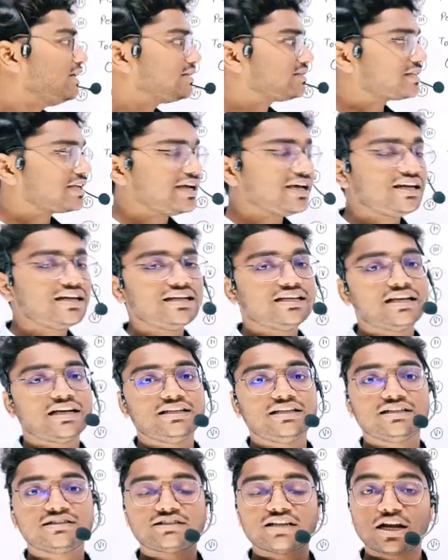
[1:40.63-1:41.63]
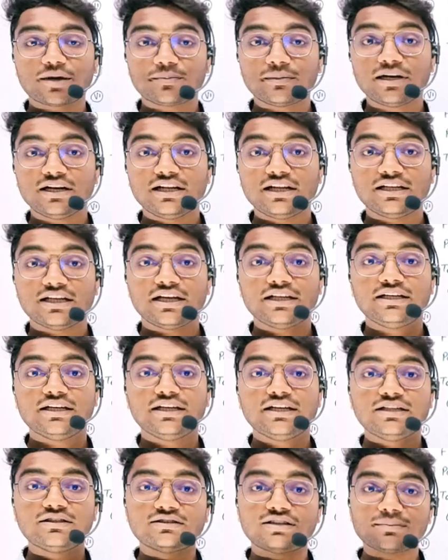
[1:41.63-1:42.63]
स्केल ले जाइए शार्पनर ले जाइए
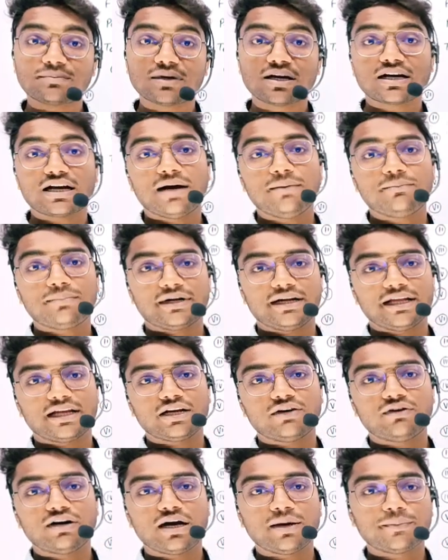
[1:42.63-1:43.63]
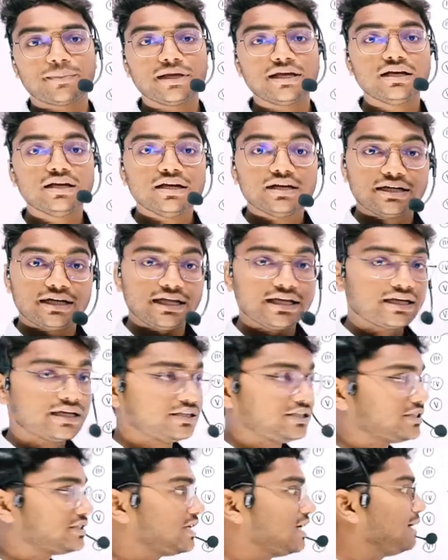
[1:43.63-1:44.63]
इन सब का काम पड़ेगा वहाँ पे ठीक है
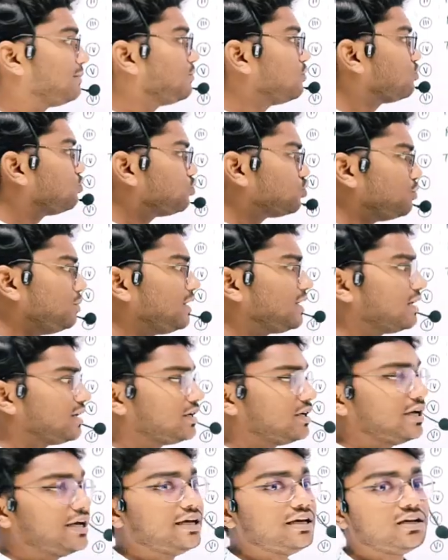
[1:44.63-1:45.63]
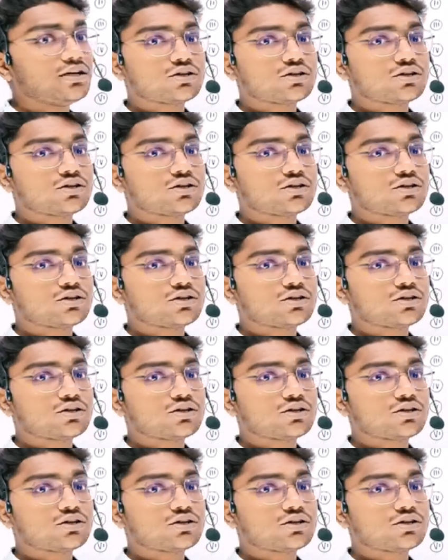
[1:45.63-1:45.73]
जैसे आपको कुछ भी करना है